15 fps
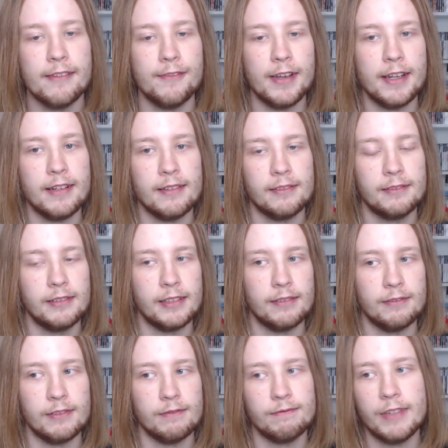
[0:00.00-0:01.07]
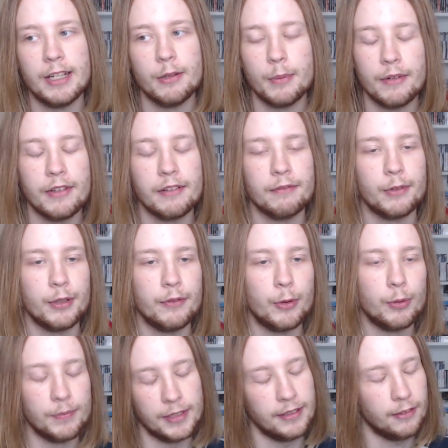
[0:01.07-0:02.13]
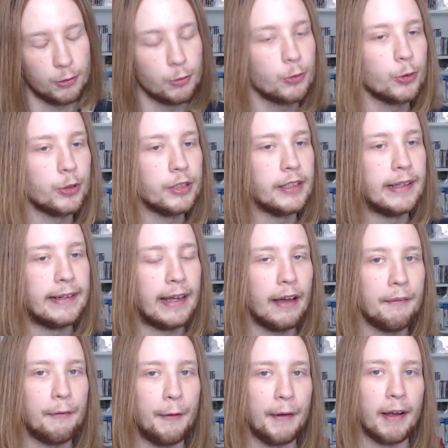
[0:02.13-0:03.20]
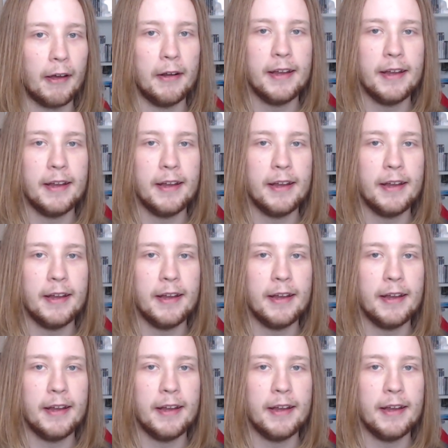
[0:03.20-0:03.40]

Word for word: wenn, wenn ihr nochmal wissen wollt, warum, dann guckt euch die GTA-Folgen an.